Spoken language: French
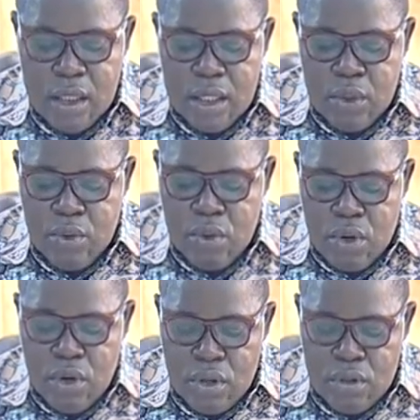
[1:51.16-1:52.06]
des deux
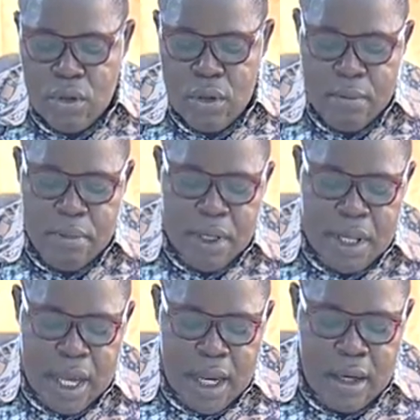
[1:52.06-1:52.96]
glandes
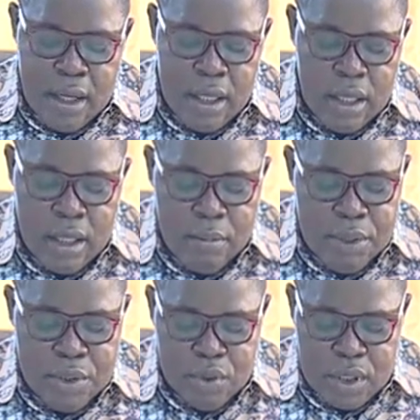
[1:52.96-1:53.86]
pinéale et
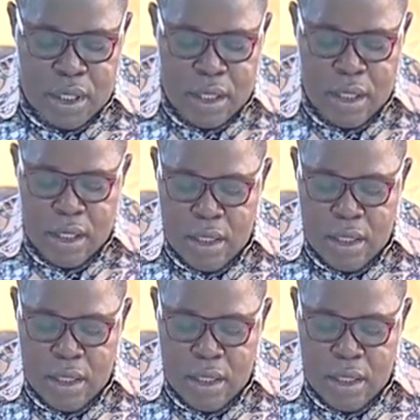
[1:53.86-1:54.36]
pituitaire.